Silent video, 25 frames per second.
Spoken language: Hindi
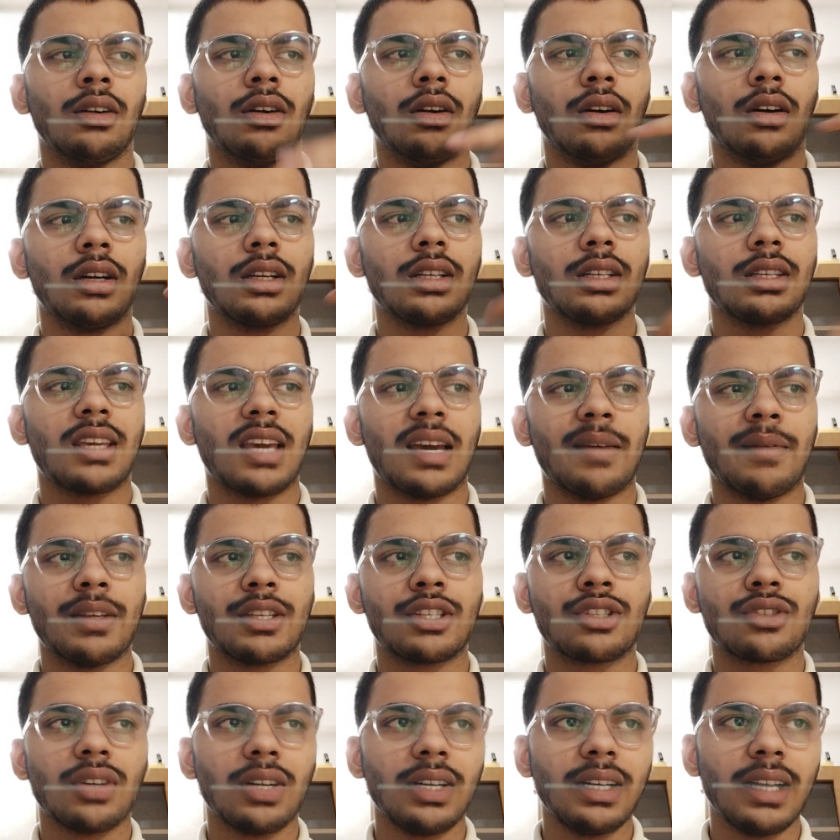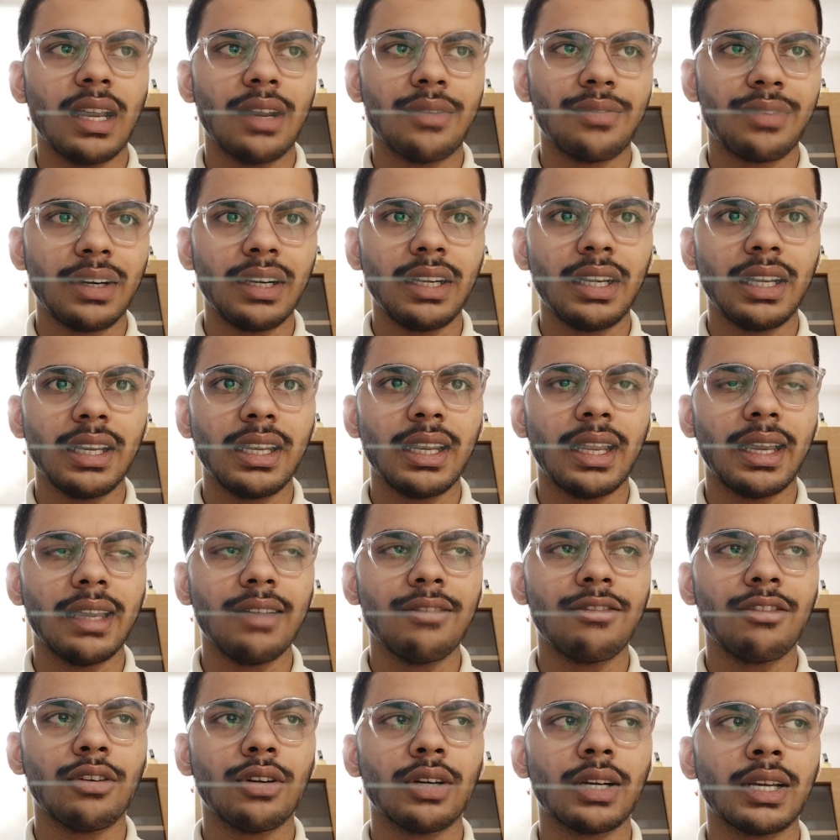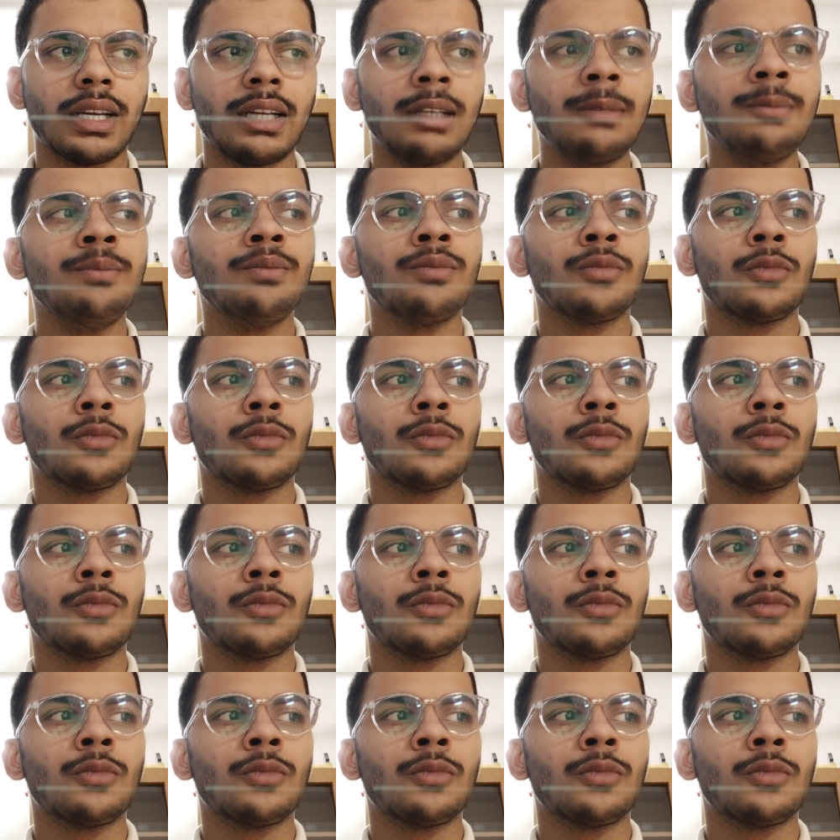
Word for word: और केमिस्ट्री इन एवरीडे लाइफ हो गया